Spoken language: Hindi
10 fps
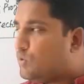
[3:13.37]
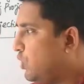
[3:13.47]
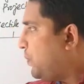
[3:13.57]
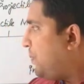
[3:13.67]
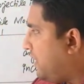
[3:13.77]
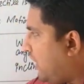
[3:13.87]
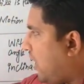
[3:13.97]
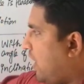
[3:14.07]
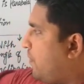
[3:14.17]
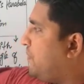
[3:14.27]
तो फिर
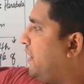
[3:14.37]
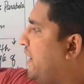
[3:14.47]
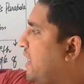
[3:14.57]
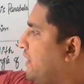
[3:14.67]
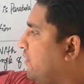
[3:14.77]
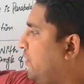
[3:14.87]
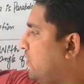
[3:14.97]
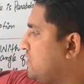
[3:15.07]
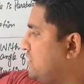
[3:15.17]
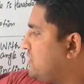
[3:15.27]
आपने रिलेटिव
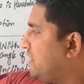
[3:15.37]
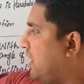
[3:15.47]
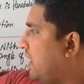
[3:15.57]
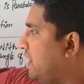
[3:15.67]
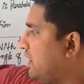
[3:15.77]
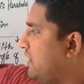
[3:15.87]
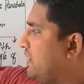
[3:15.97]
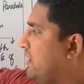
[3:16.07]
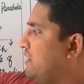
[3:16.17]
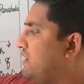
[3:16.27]
वेलोसिटीज निकालने के लिए